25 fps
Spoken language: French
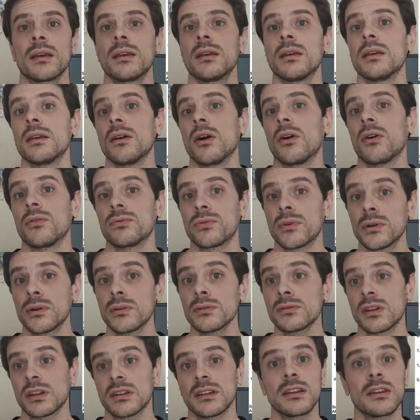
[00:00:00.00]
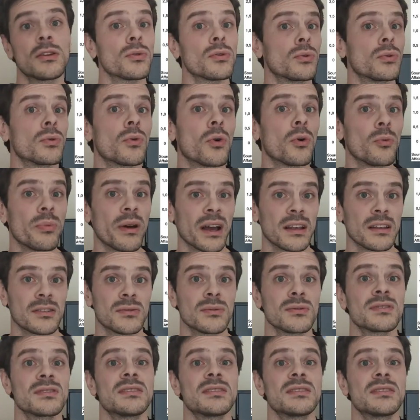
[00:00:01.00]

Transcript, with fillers: Et en France, à titre de comparaison,